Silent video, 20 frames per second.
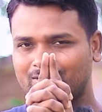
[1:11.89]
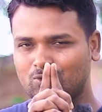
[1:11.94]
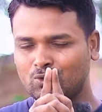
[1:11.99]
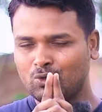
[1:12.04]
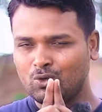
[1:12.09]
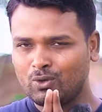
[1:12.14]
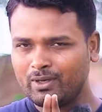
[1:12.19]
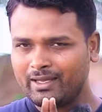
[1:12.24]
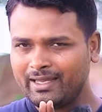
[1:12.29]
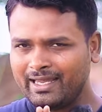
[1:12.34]

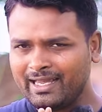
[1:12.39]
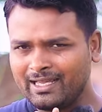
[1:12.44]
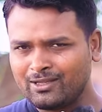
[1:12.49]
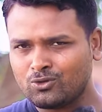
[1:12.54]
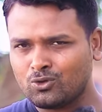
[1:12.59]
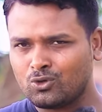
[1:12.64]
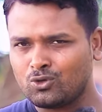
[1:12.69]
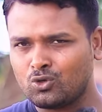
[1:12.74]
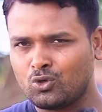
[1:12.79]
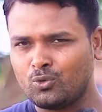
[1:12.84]
तो ये
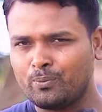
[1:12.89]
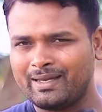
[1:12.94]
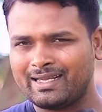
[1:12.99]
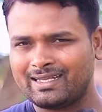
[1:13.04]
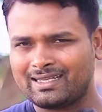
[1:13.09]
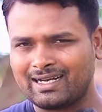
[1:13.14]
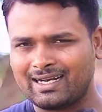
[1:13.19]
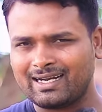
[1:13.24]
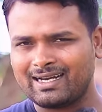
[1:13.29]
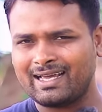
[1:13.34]
दोनों
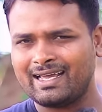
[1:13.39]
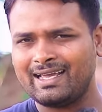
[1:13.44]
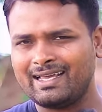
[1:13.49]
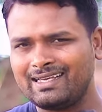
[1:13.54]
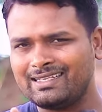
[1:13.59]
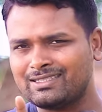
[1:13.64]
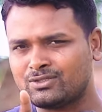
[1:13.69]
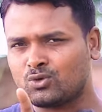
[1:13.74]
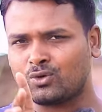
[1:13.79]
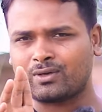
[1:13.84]
मेथड है
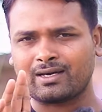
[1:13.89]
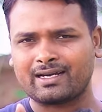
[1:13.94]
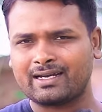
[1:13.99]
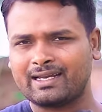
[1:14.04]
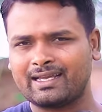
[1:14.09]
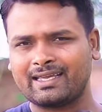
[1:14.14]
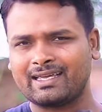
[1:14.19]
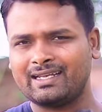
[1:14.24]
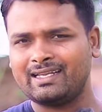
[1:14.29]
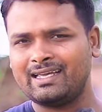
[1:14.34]
इसको
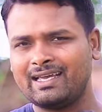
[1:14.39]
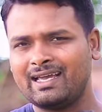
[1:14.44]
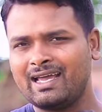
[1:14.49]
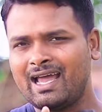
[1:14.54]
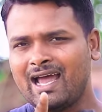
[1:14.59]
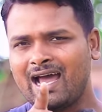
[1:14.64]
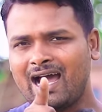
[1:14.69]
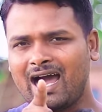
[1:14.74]
करने के लिए